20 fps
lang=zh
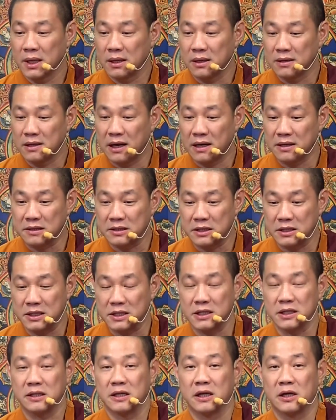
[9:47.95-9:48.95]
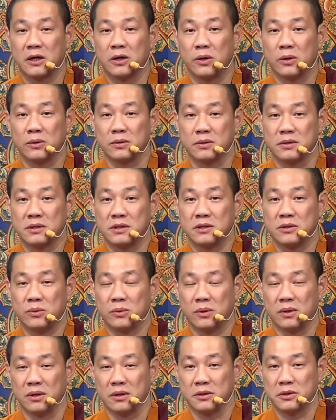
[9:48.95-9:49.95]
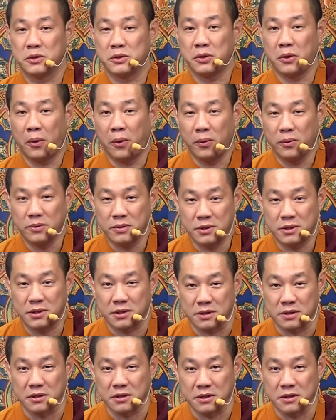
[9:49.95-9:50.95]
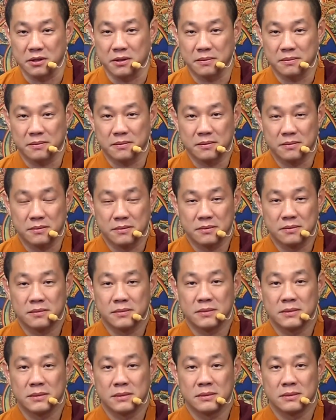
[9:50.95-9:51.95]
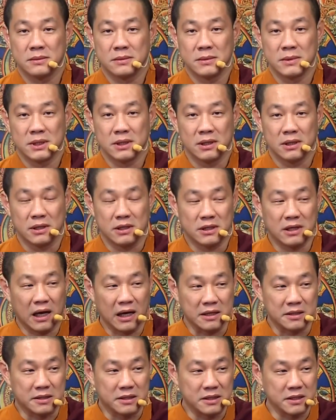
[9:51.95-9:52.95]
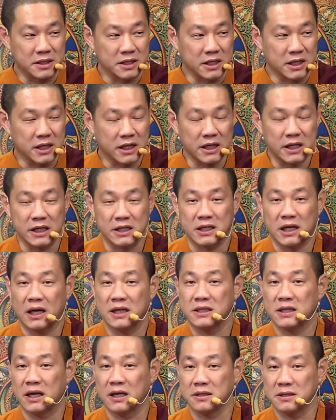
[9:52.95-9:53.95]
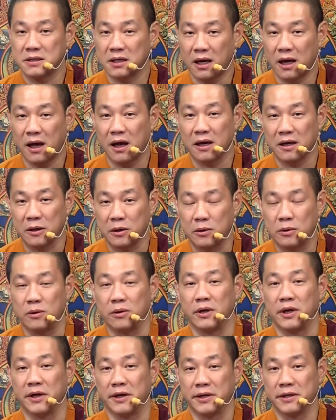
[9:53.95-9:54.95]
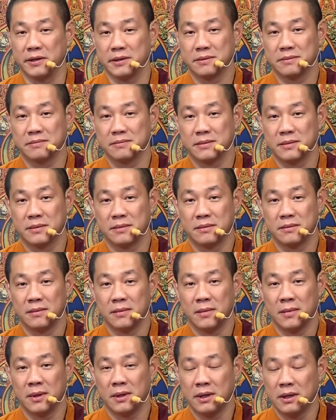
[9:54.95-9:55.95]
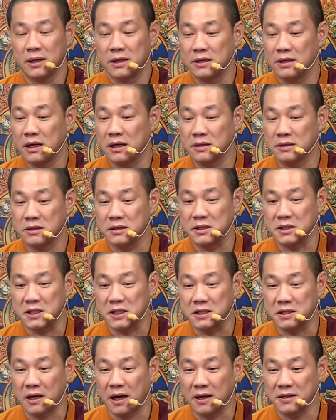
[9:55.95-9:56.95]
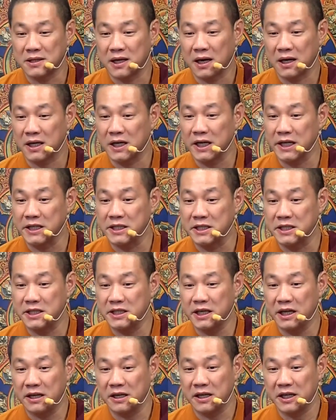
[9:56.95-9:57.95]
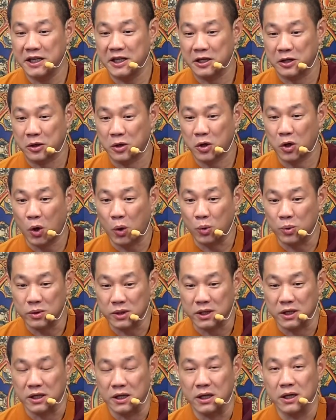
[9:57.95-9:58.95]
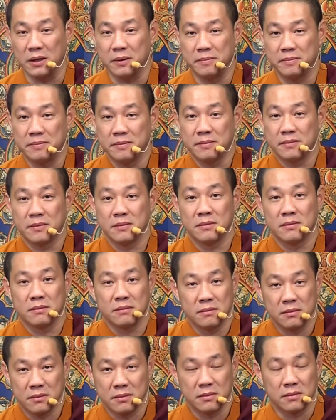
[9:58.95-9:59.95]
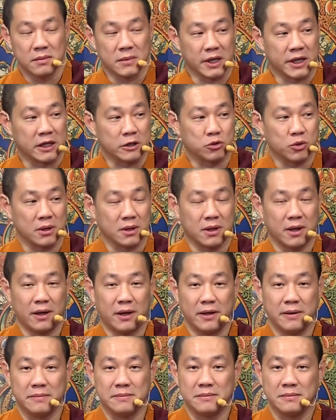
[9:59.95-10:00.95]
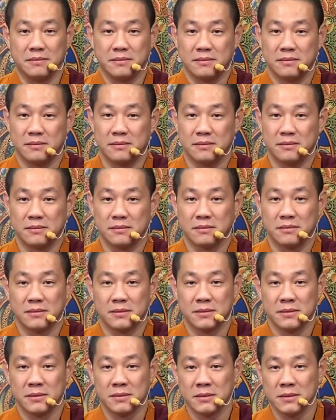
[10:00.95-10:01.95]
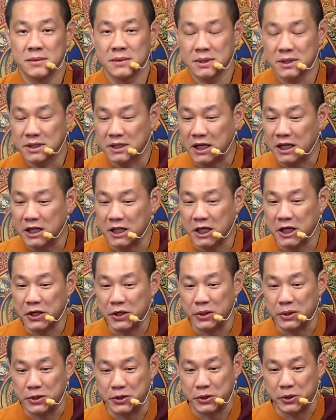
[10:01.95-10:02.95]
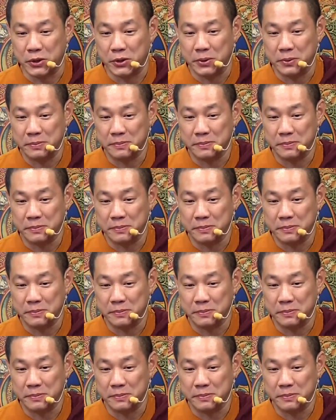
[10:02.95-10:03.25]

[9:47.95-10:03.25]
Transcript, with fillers: 让自己能够自我充实，让自己可以常常忏悔，让自己常常可以建立功德的一个状态。这个人有修。